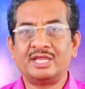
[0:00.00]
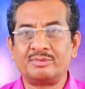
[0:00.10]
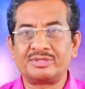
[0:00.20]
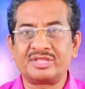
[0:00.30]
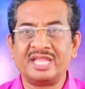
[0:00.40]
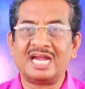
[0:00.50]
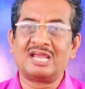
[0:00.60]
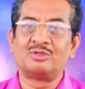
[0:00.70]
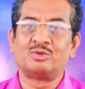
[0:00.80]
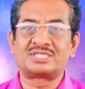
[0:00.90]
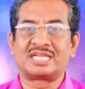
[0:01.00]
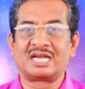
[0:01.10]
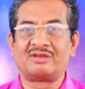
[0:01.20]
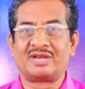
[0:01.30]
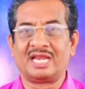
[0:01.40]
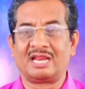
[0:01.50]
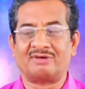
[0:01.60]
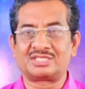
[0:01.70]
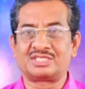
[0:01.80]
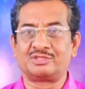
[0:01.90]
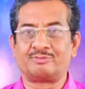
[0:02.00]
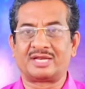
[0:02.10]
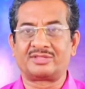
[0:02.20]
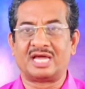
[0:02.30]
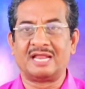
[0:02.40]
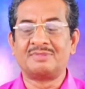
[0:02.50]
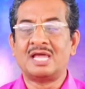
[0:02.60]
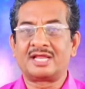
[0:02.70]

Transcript: இருபத்தி ஏழாவது வசனங்கள் வரை நீங்கள் வாசித்து பார்த்தால்